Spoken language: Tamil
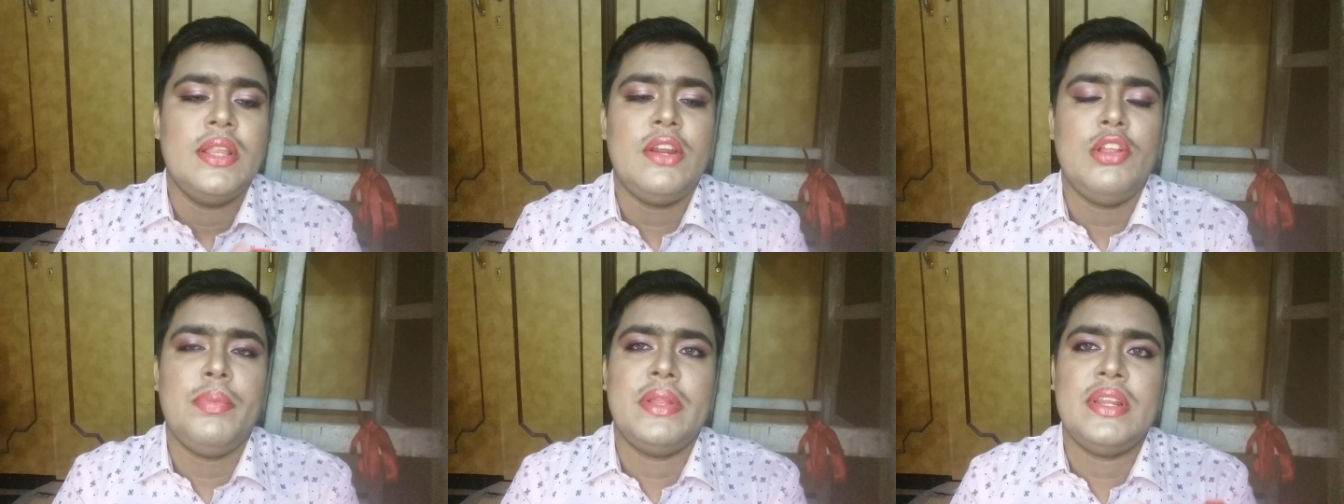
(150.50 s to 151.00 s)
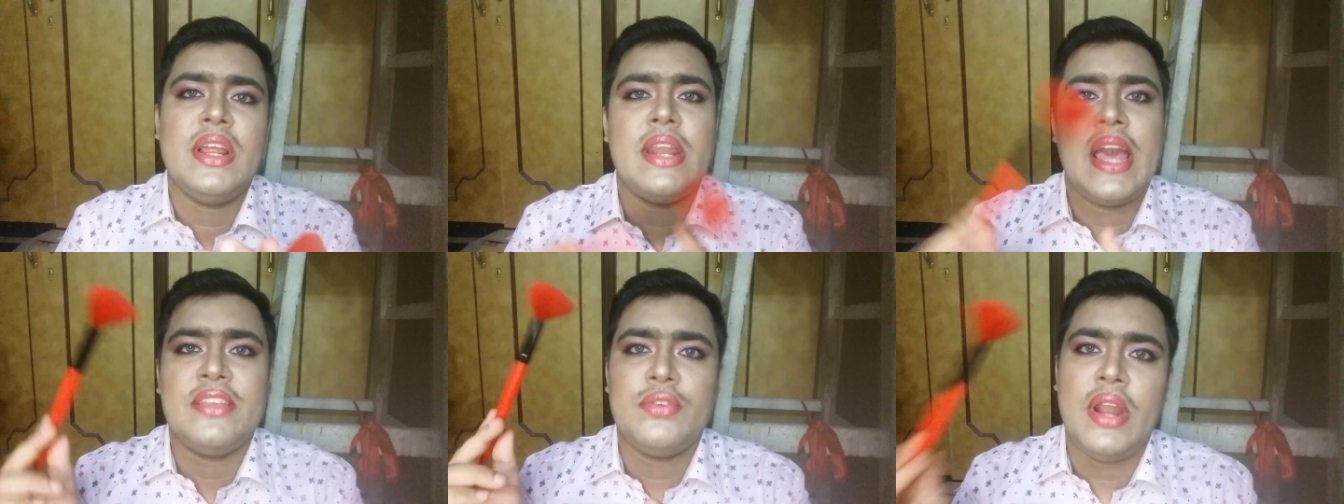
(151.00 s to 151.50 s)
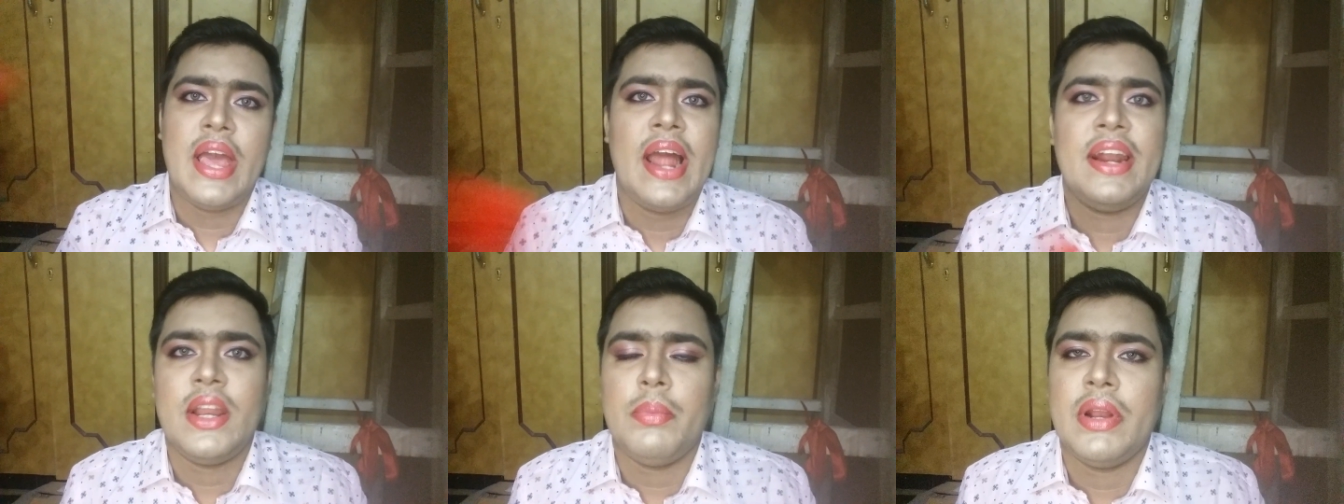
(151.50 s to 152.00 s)
தென் வந்து பார்த்திங்கன்னா நேச்சுரலாக
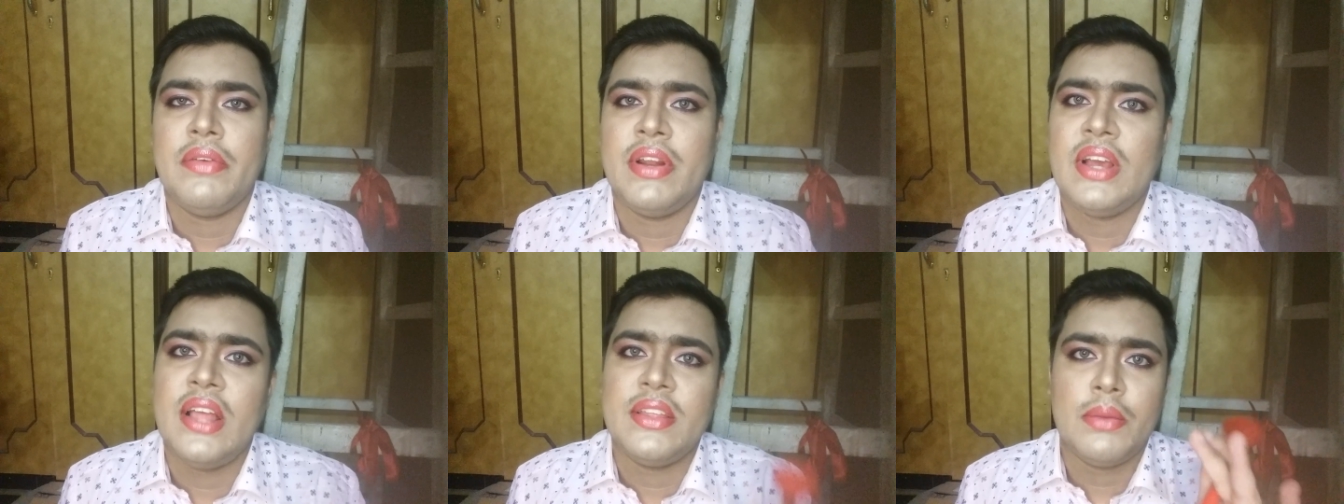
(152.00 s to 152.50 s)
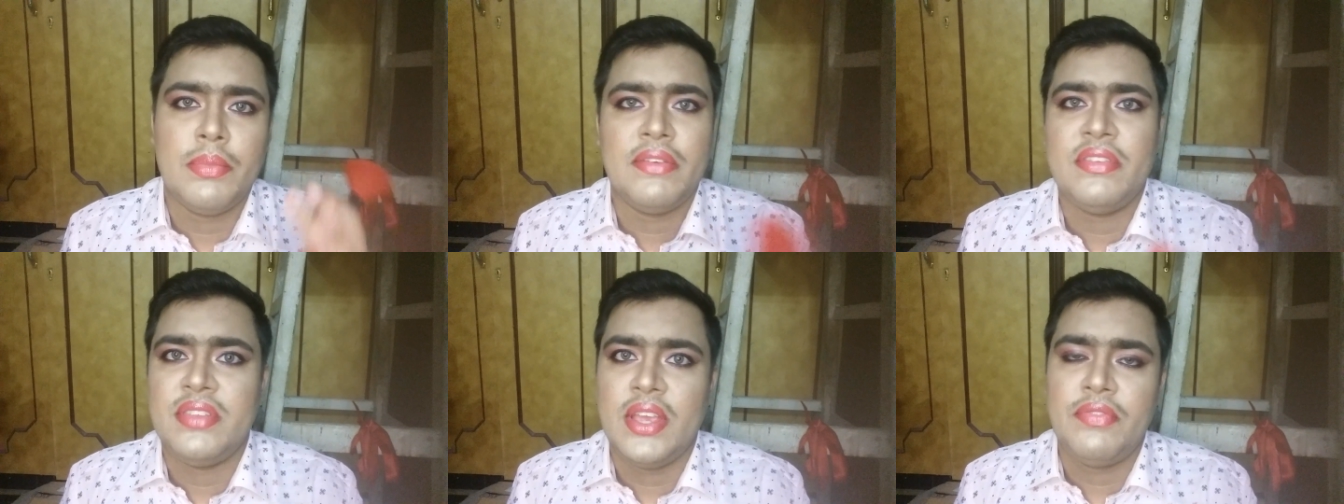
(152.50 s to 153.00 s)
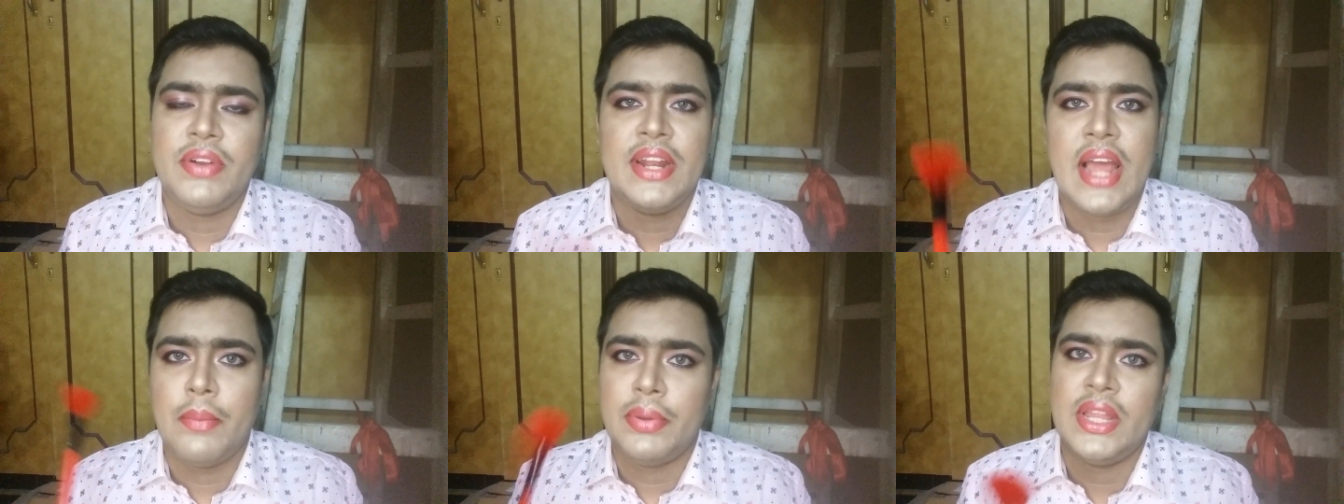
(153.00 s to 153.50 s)
ஆட் பண்ண விடுங்க அது ரொம்பவே சேஃப்டி
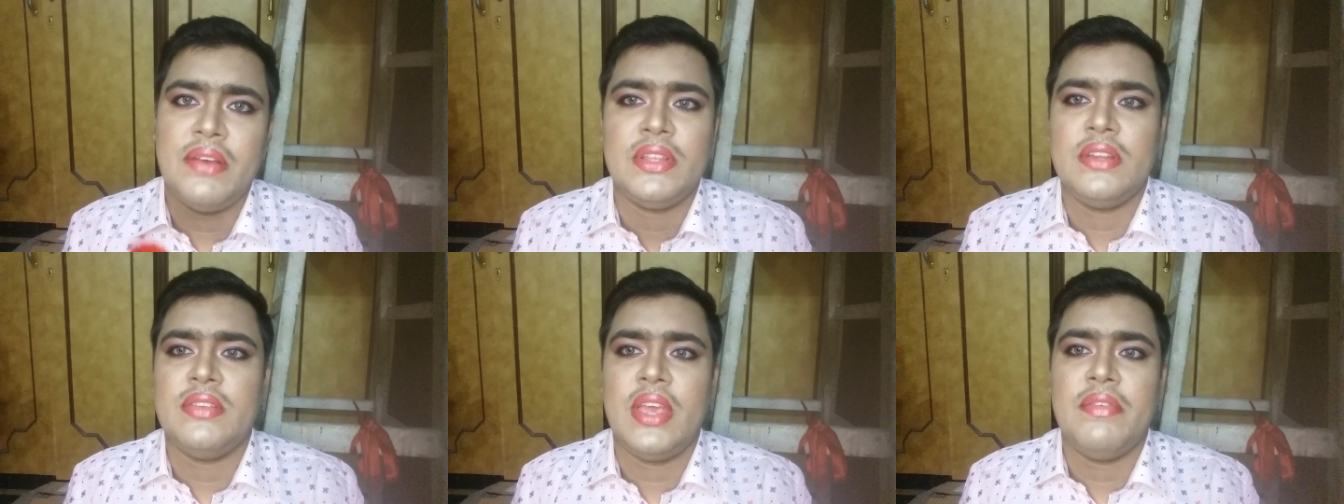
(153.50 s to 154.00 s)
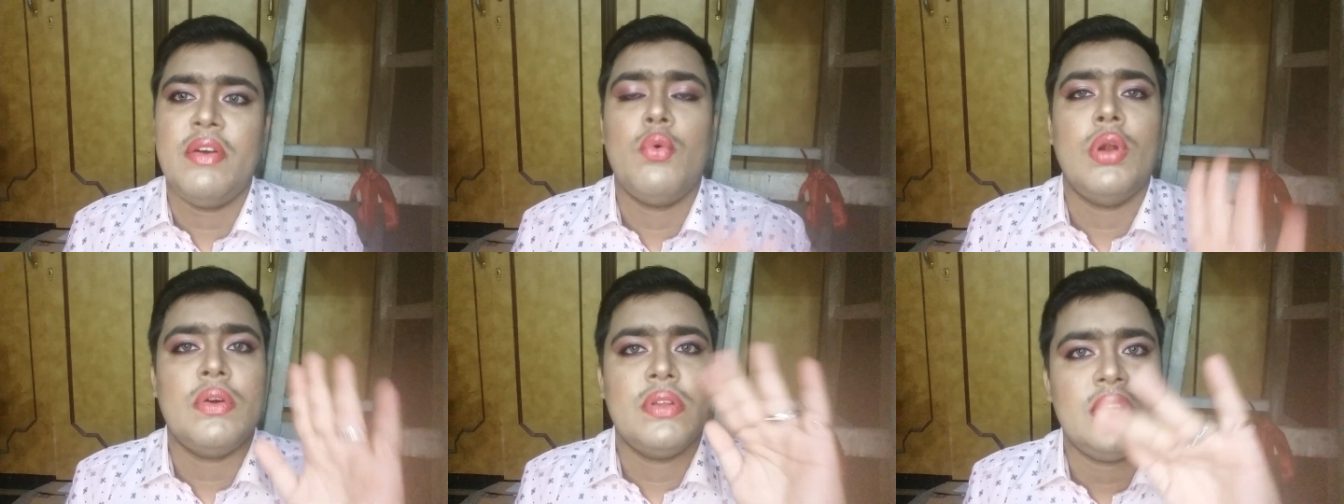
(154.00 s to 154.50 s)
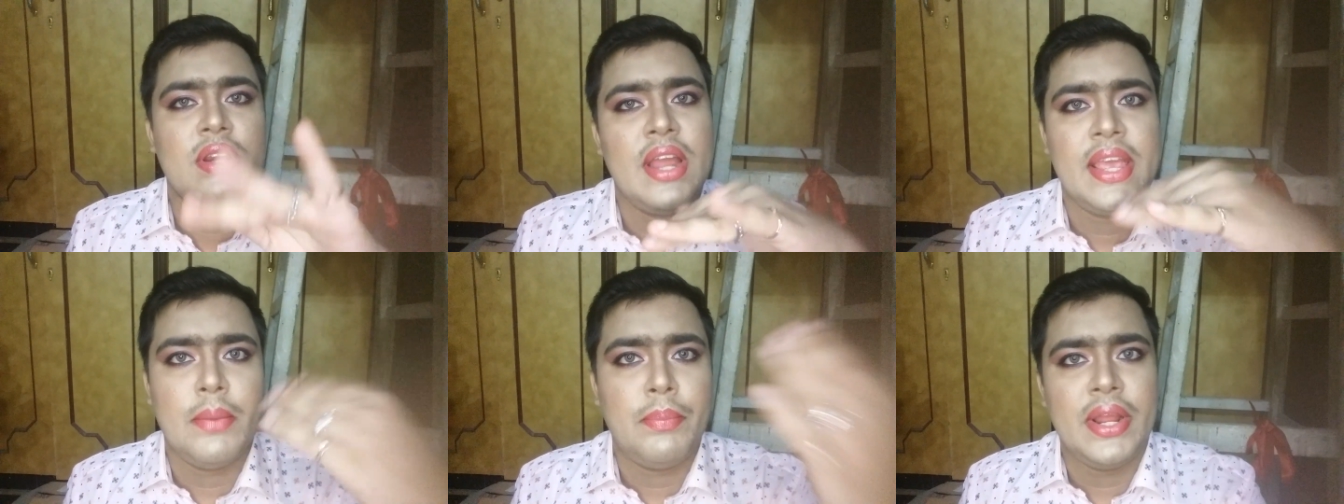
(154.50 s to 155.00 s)
நான் அப்படி தான் வந்துட்டு செய்வேன் உங்களுக்கு வந்துட்டு
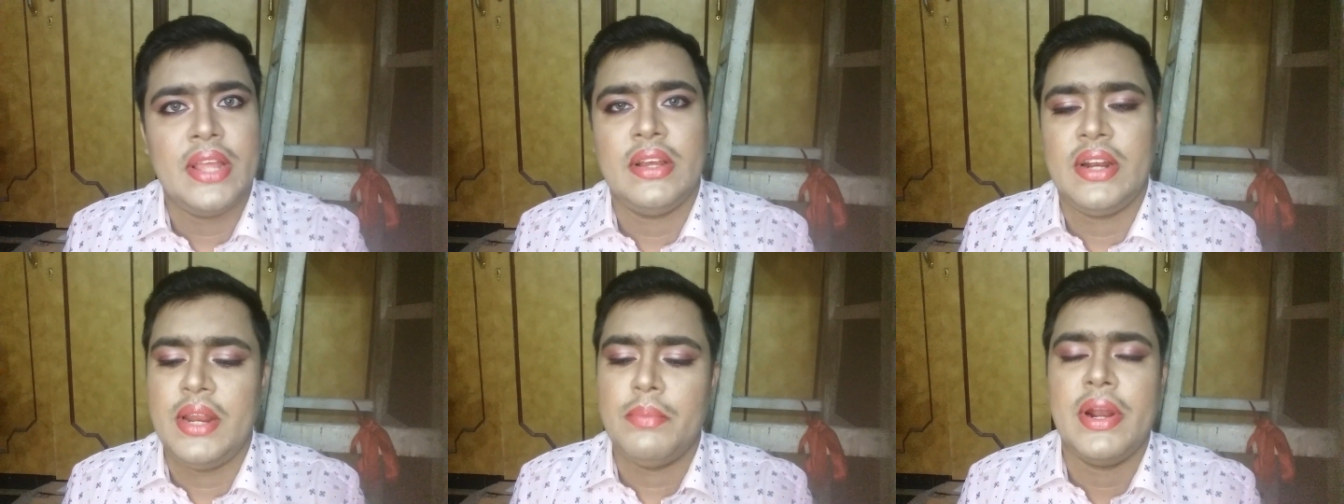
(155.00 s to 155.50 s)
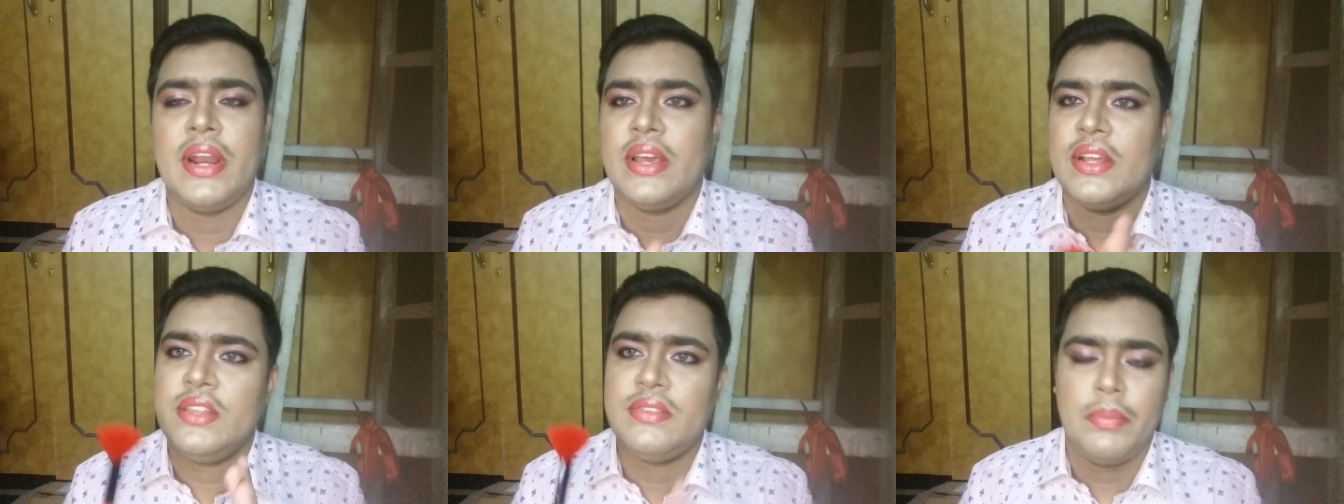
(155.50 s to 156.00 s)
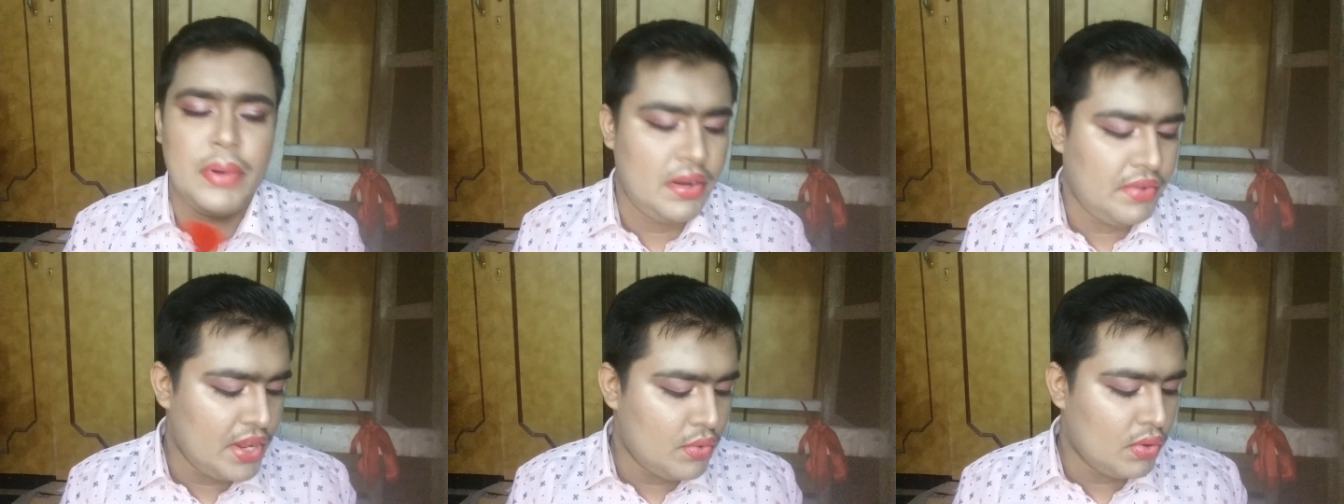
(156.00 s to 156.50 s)
நான் எப்படி அதை க்ளீன் பண்ணுறங்கிறது
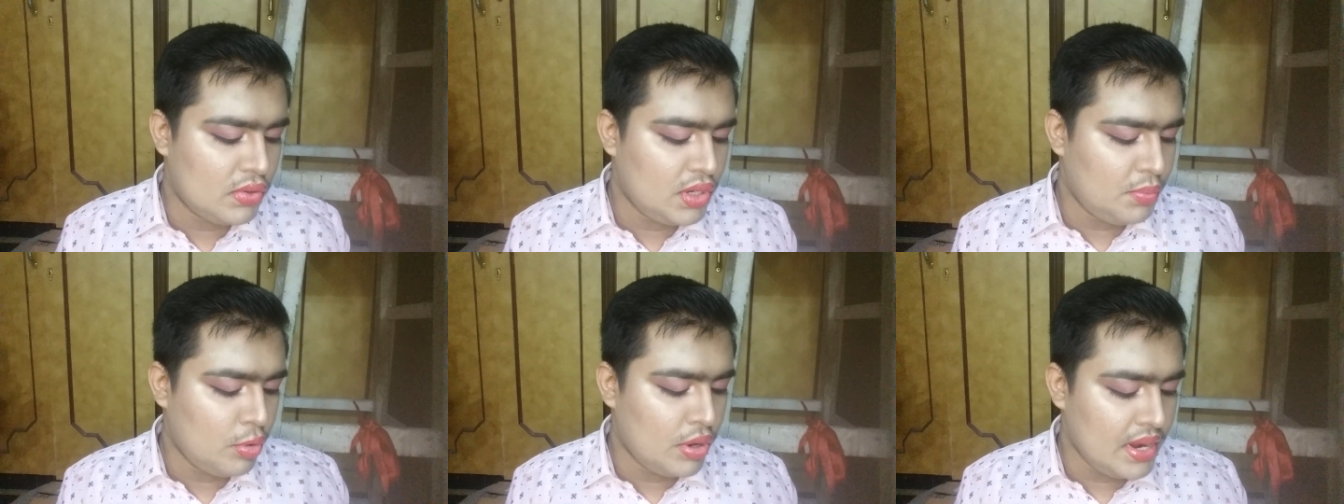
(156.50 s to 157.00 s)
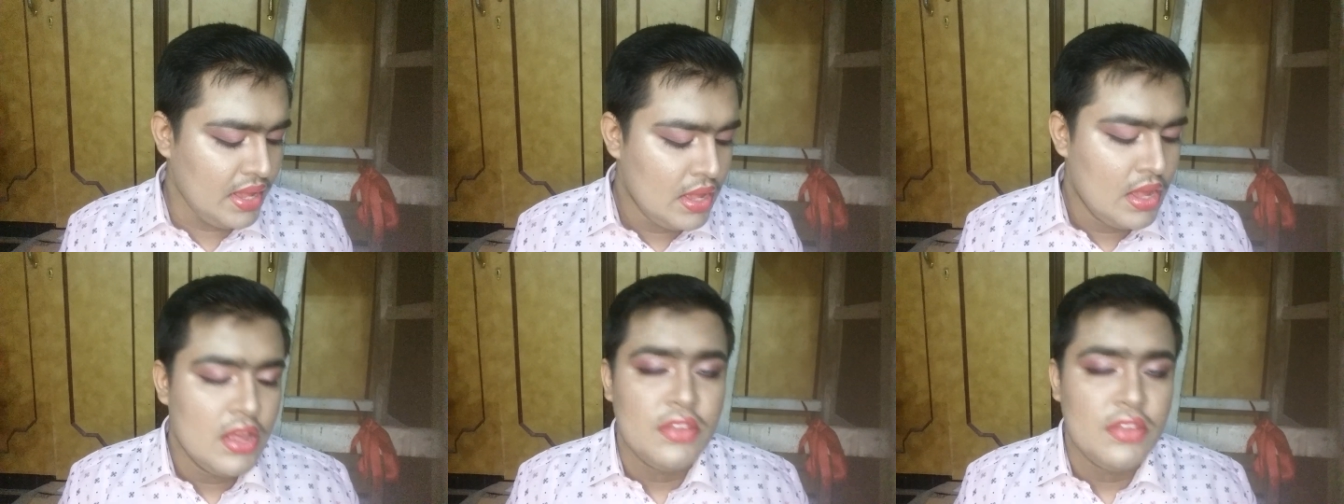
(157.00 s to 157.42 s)
செப்பரேட் வீடியோ உங்களுக்கு வந்துட்டு போடுறேன்